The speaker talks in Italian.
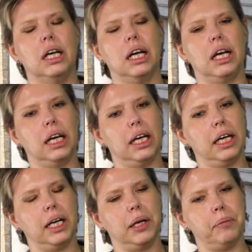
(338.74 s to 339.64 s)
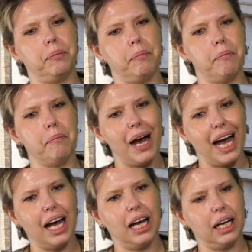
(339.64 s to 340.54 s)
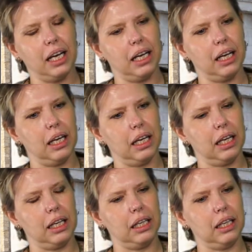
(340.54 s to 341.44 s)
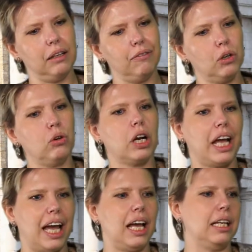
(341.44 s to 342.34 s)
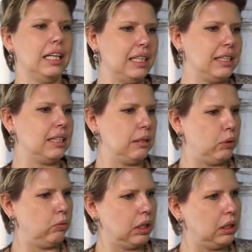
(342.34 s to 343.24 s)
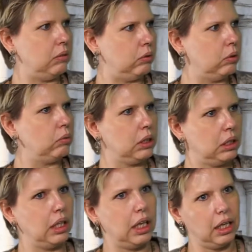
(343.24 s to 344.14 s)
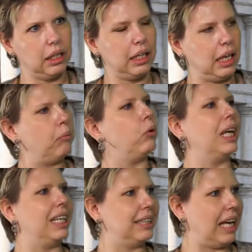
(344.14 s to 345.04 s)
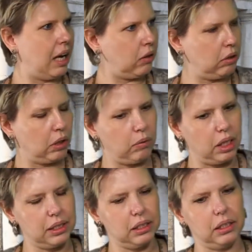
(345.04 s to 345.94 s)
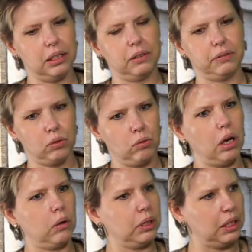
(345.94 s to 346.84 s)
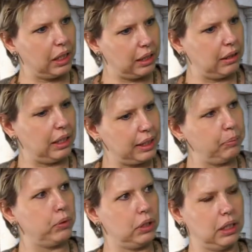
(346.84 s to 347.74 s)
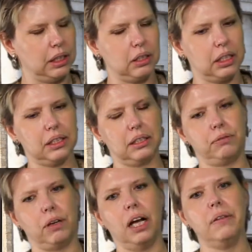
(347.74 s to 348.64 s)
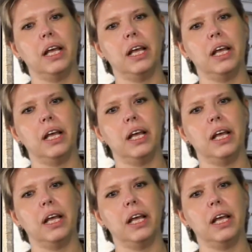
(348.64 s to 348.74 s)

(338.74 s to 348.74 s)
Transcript: Ehm, ma eh, il valore è nel sistema educativo, quindi nel, nella modalità con la quale si, si fa scuola, quindi nel, nel, tipo di didattica che si fa